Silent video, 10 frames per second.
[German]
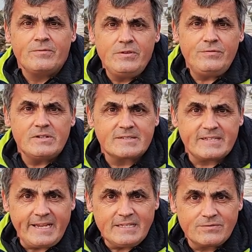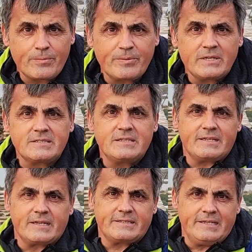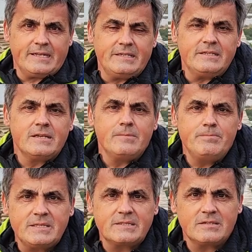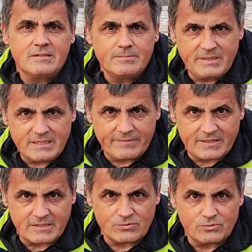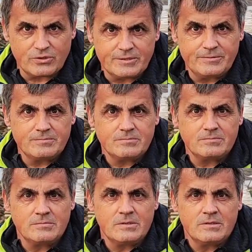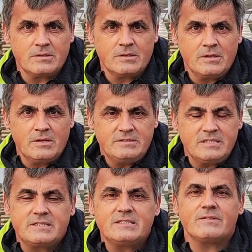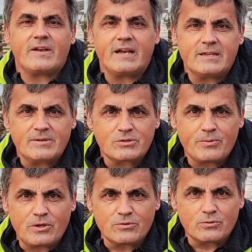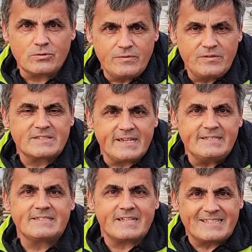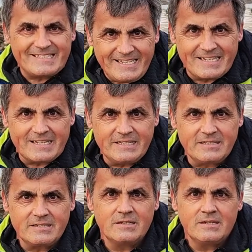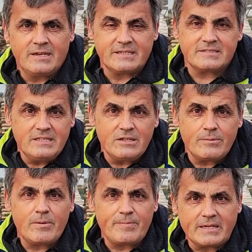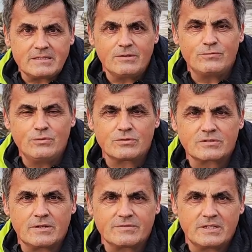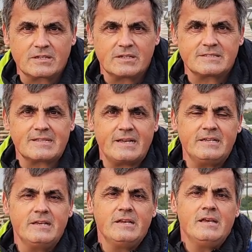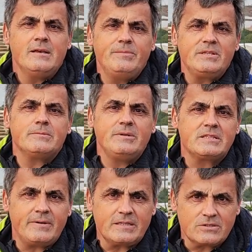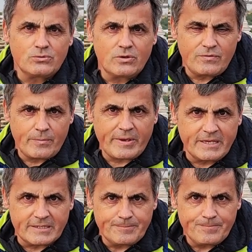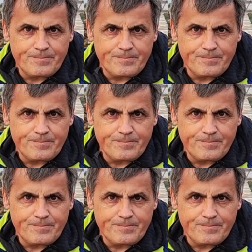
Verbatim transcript: wie viel Zeit verbringen Sie tagtäglich mit Mitarbeitersuche? sich diese Frage mal zu beantworten, wie viel Zeit Sie tatsächlich als Inhaber, Partner, Führungskraft einer Kanzlei mit Mitarbeitersuche verbringen.